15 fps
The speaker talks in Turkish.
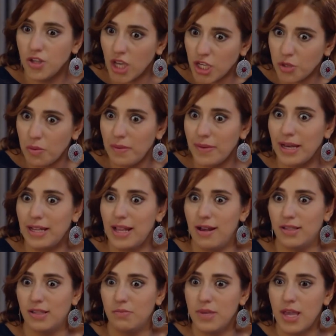şaşmamak
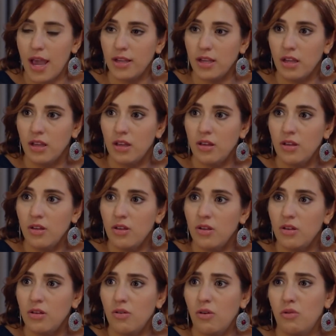lazım yani.
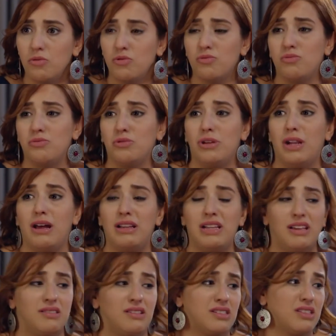Onur bunu
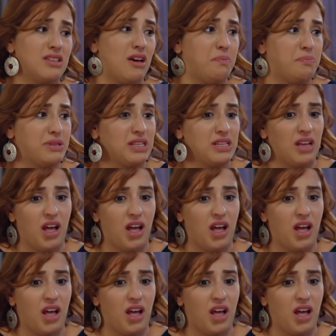Lale'ye nasıl yaptı